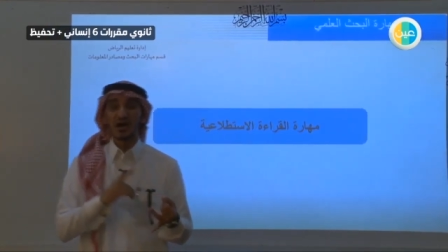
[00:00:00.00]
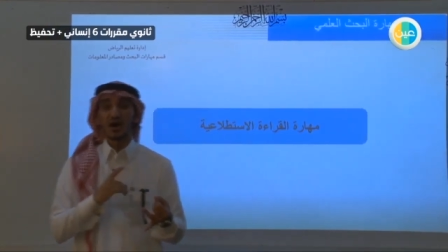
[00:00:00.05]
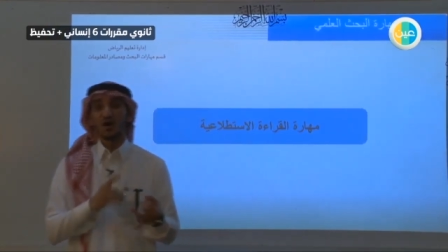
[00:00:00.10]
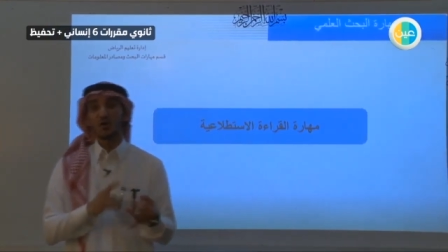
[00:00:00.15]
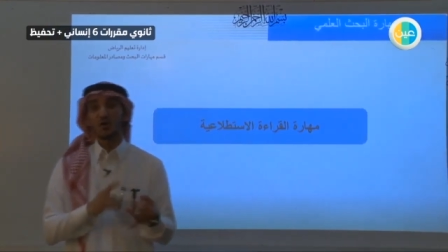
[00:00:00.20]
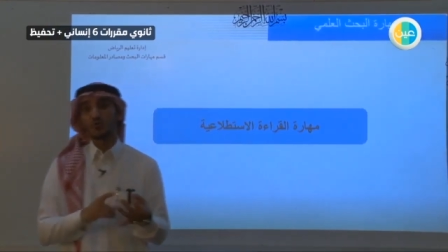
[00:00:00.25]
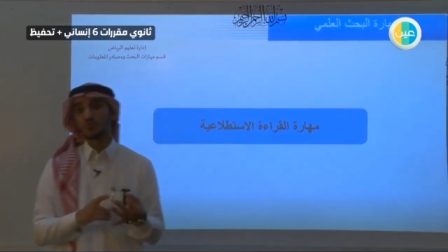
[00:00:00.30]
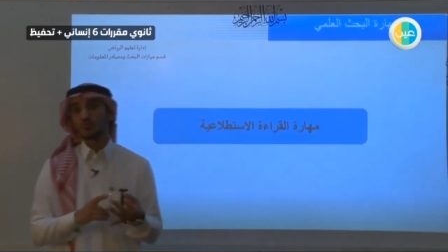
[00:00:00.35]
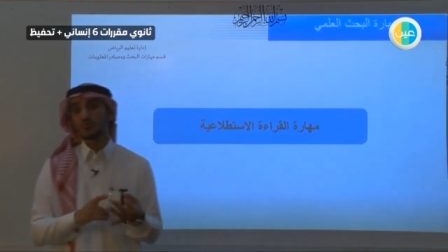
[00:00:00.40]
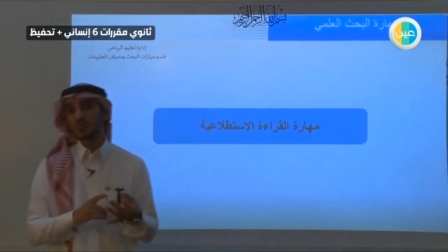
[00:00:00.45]

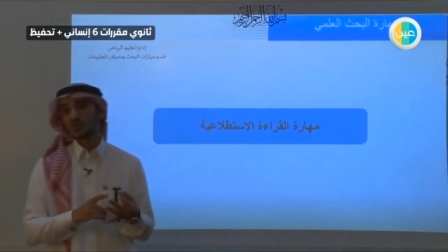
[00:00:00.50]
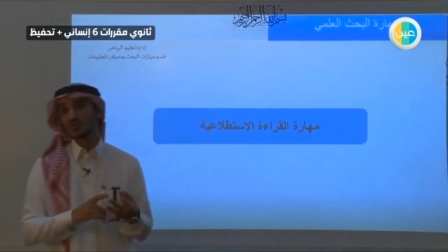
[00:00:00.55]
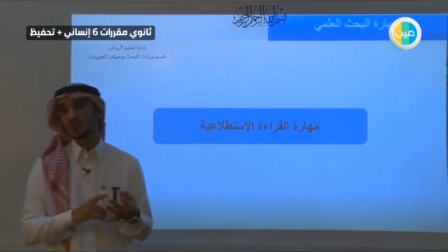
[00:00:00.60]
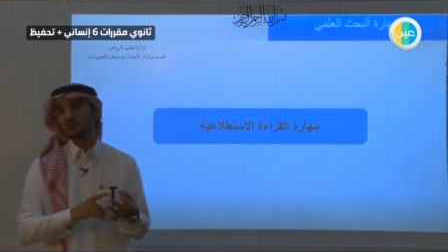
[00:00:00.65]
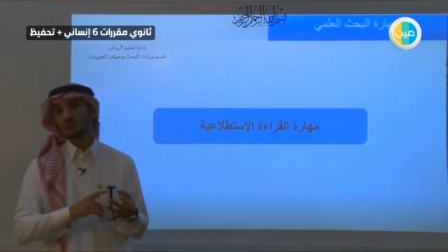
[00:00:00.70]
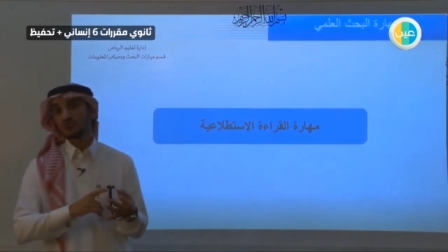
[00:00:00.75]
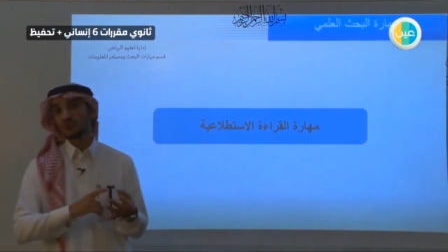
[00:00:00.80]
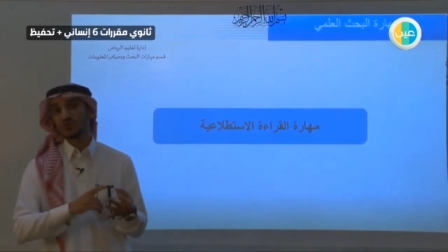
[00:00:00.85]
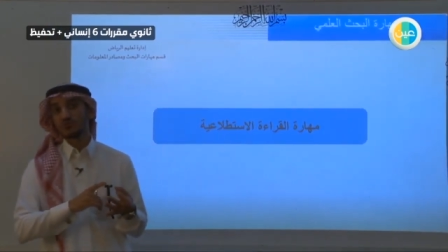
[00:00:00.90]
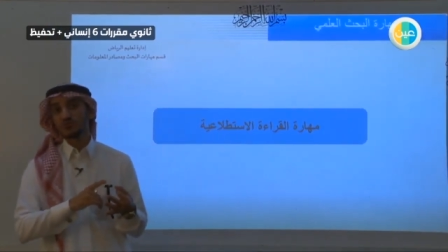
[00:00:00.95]
او
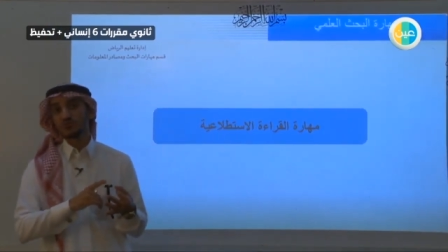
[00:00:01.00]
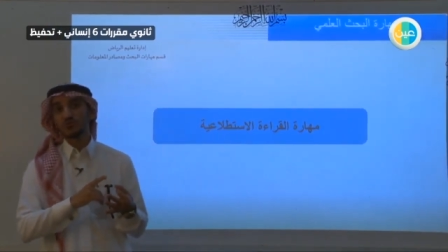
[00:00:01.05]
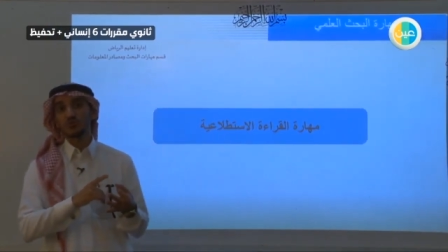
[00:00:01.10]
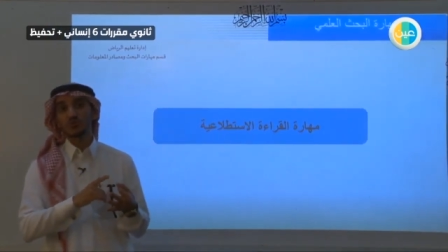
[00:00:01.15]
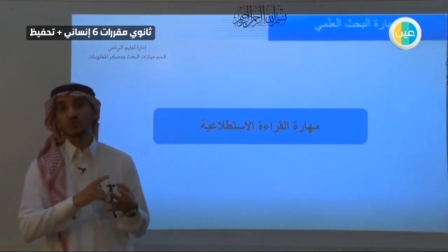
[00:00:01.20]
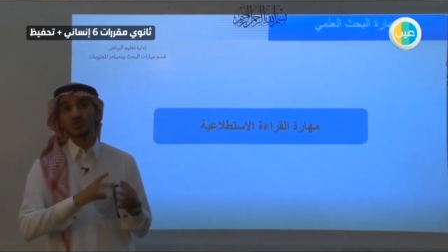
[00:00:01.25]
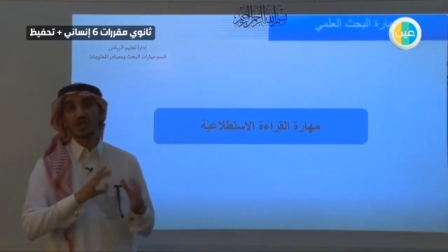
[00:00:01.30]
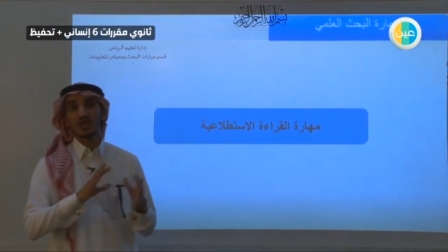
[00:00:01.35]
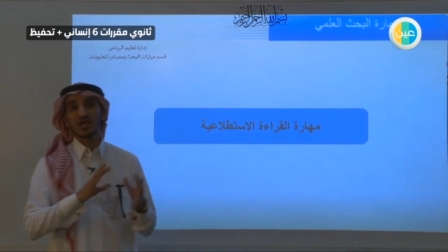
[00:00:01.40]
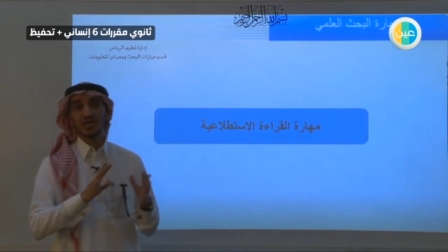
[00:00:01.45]
مثلا في
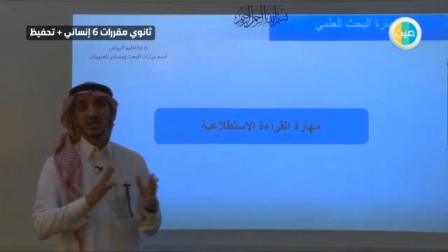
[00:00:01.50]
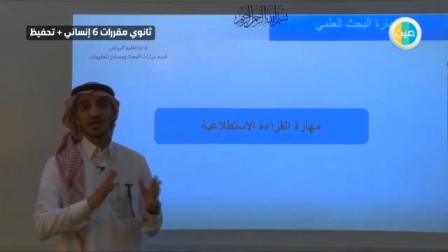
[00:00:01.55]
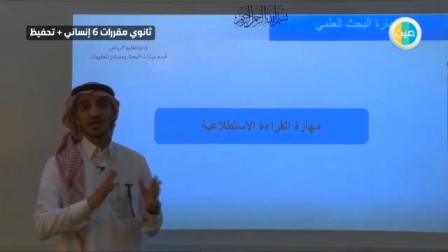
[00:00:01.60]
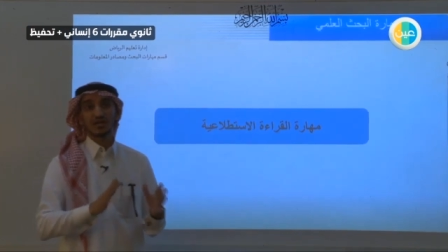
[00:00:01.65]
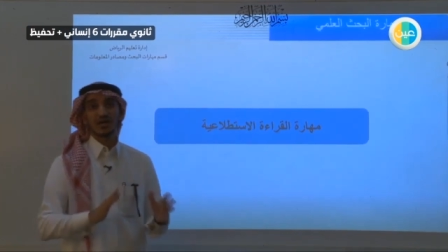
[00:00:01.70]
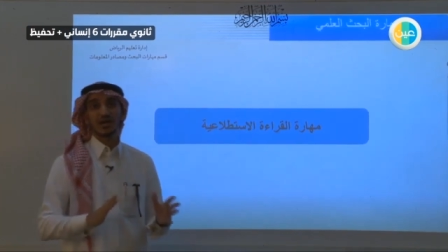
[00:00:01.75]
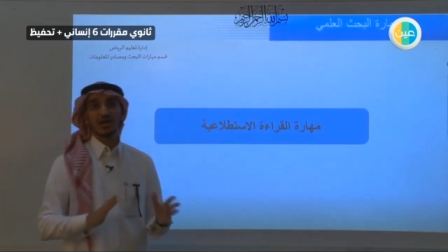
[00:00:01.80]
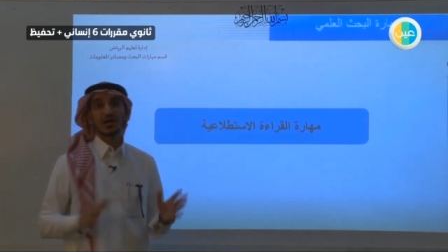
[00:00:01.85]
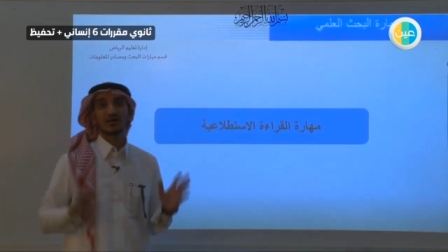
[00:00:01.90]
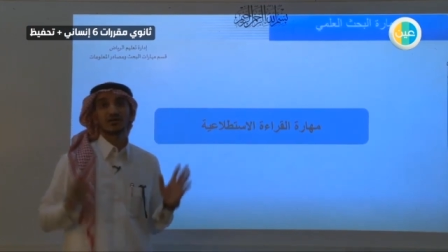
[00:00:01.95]
بحوث
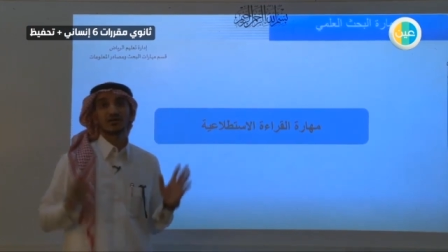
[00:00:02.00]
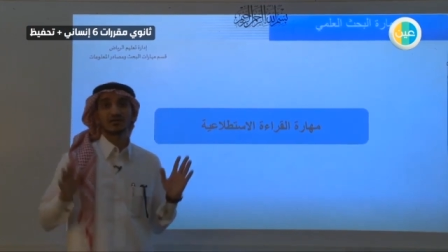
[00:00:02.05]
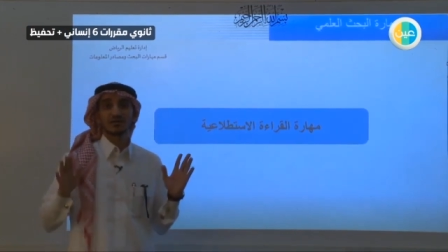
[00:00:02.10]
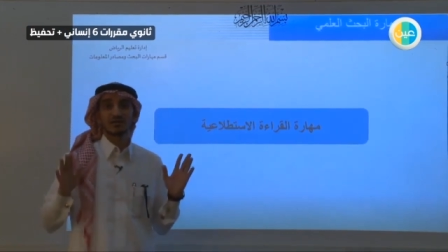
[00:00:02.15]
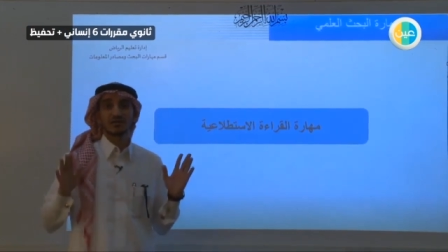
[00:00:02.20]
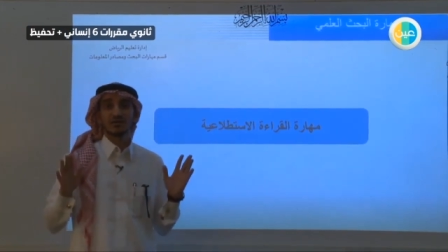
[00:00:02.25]
الحقائق